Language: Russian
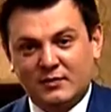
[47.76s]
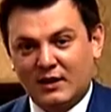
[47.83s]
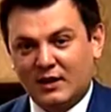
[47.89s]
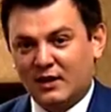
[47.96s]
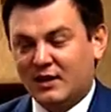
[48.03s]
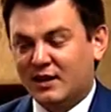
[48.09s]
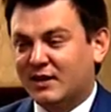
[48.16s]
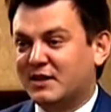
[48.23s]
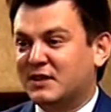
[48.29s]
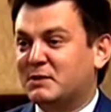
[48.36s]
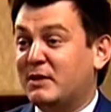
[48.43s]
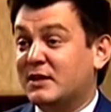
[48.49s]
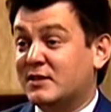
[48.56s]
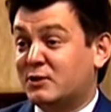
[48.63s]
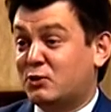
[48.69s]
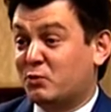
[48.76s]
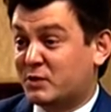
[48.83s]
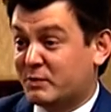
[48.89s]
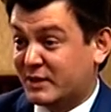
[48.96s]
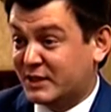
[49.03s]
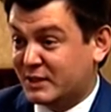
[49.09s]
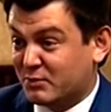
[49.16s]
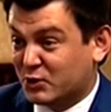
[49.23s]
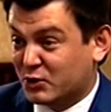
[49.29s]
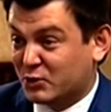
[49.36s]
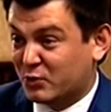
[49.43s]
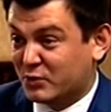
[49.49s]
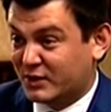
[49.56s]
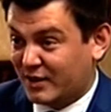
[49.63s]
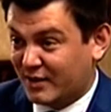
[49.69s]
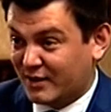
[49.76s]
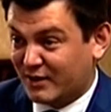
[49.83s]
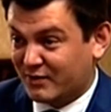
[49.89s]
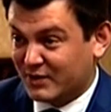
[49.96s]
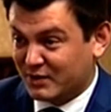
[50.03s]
А, господин Стоп, спасибо, что уделили нам